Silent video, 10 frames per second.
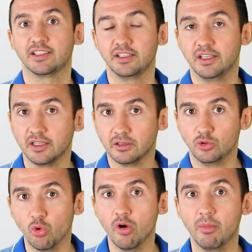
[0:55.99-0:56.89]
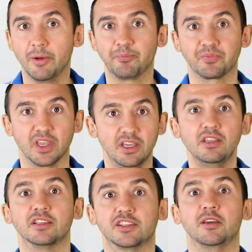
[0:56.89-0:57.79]
сидеть дома и
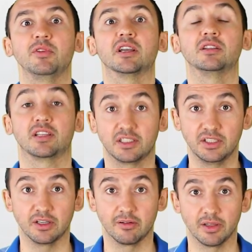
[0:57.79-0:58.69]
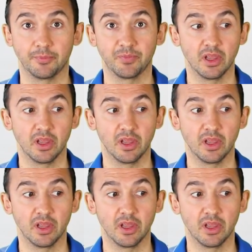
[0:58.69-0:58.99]
ни с кем не контактировать.